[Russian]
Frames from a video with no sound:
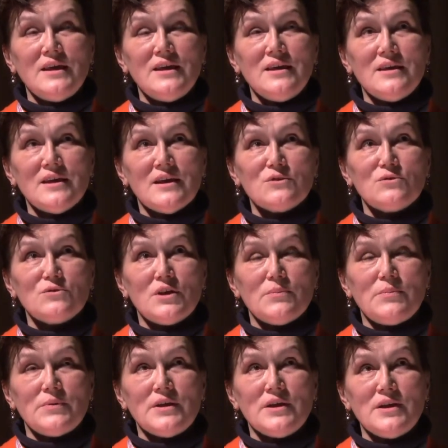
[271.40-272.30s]
И я
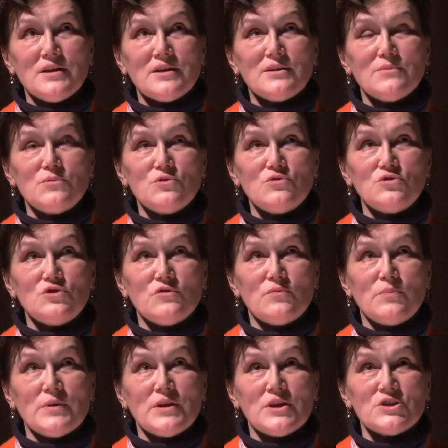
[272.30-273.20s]
туда приехала,
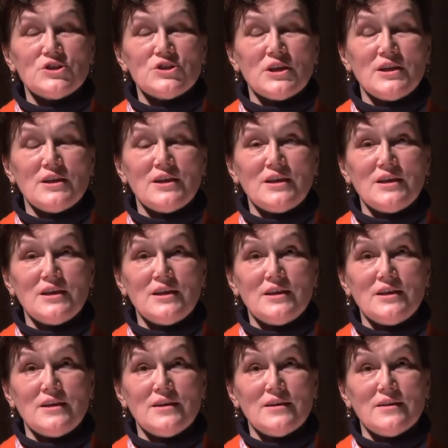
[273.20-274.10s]
будучи в положении,
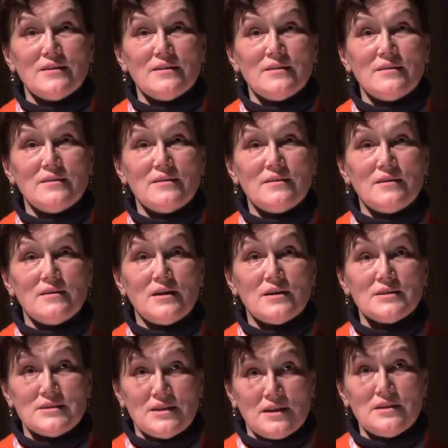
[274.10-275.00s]
и
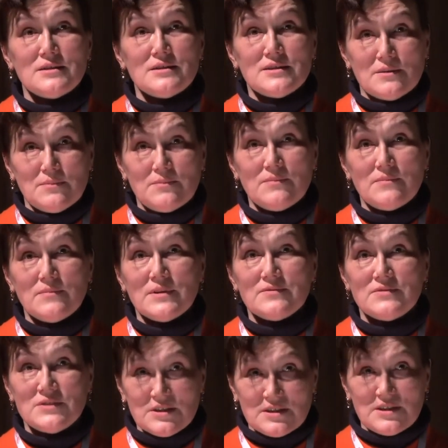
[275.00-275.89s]
осталась там
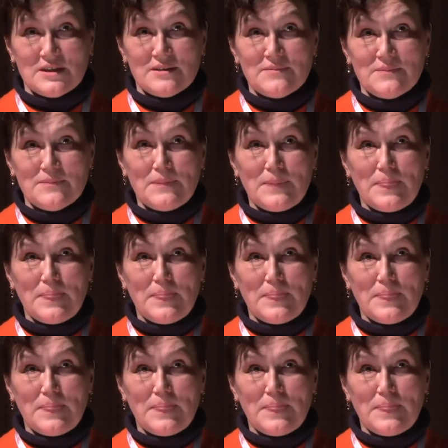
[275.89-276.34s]
навсегда.